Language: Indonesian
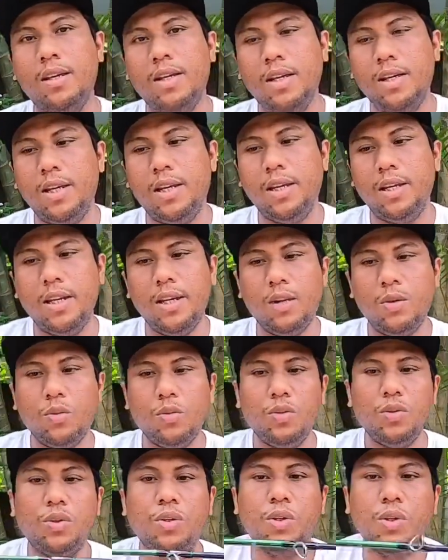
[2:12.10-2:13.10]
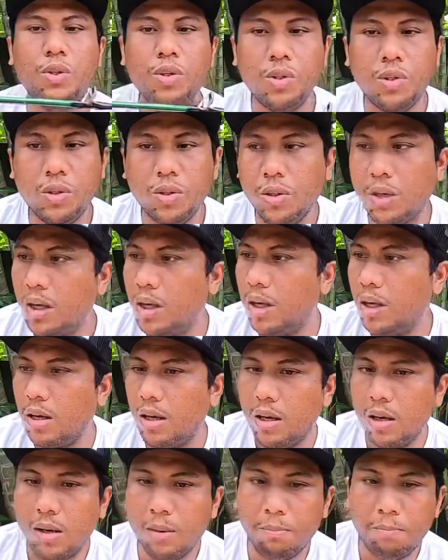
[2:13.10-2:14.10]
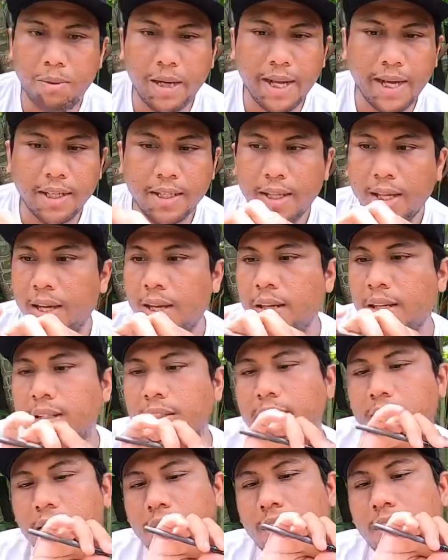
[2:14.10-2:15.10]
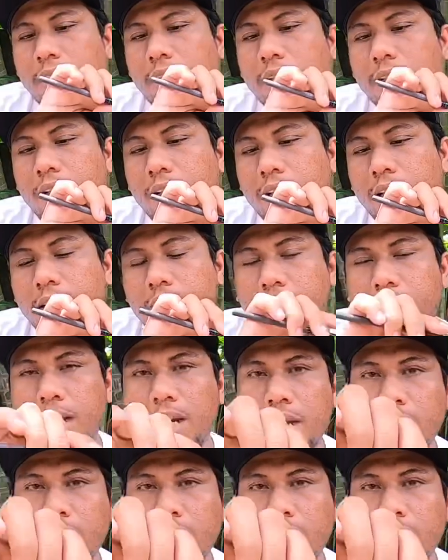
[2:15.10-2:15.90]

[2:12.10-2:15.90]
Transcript: ini untuk uh, blanknya jadi ini dia